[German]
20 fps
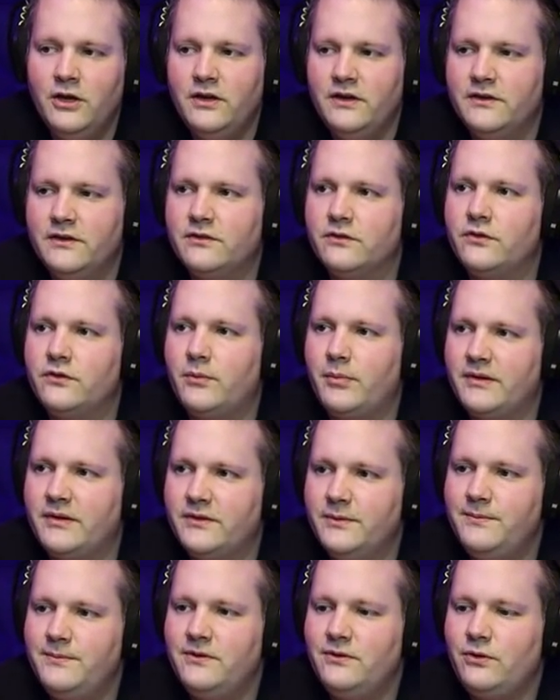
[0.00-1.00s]
Hier sind wir bei
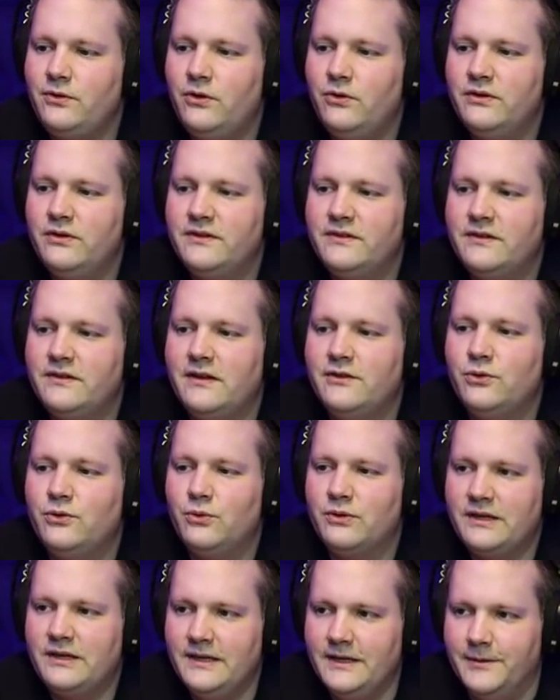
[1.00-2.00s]
70 Euro, das ist also
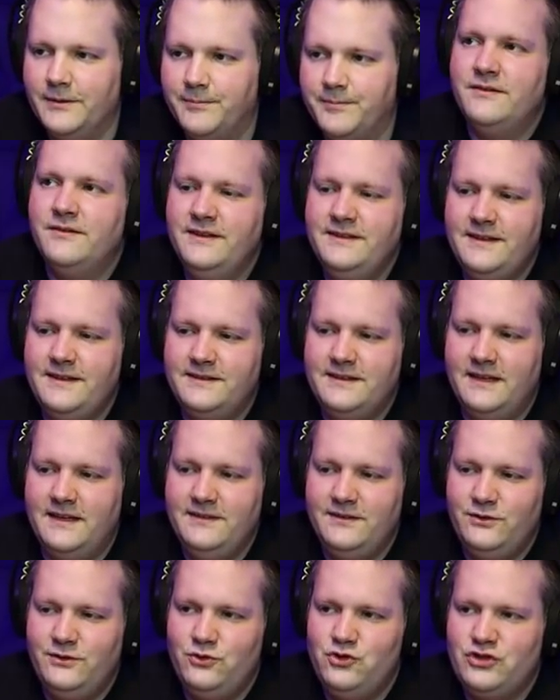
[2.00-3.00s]
okay. Wie ist das
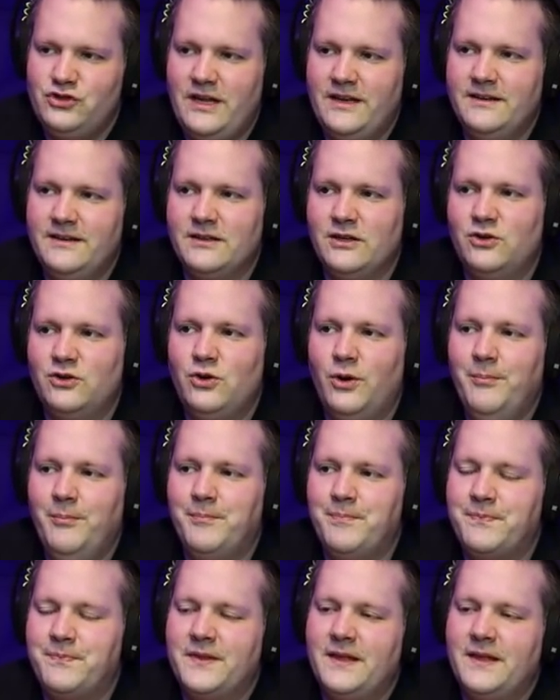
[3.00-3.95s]
Ganze zustande gekommen?